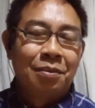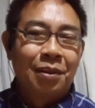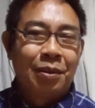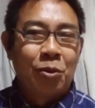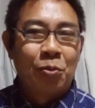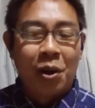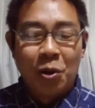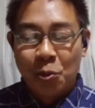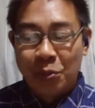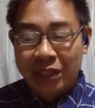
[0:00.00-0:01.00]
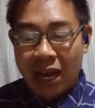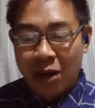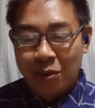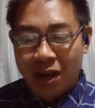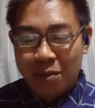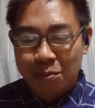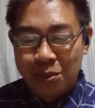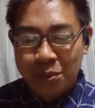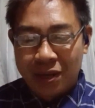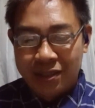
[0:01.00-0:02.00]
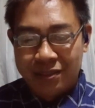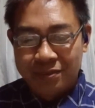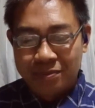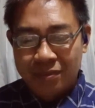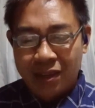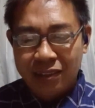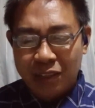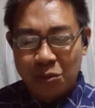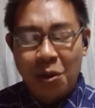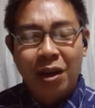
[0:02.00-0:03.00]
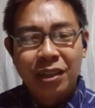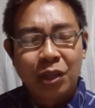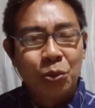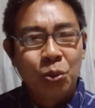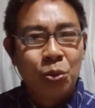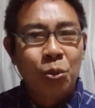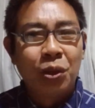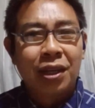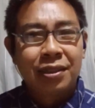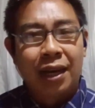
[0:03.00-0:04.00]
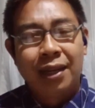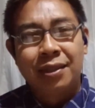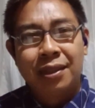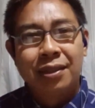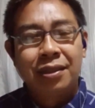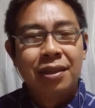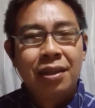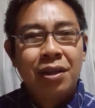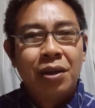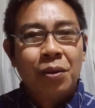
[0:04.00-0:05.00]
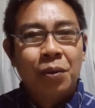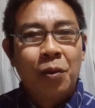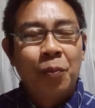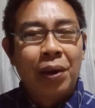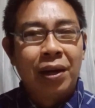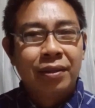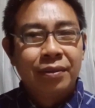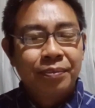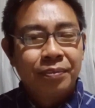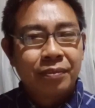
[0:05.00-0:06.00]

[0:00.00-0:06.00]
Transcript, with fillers: upang guminhawa ang buhay. At ito ang nagtutulak sa atin upang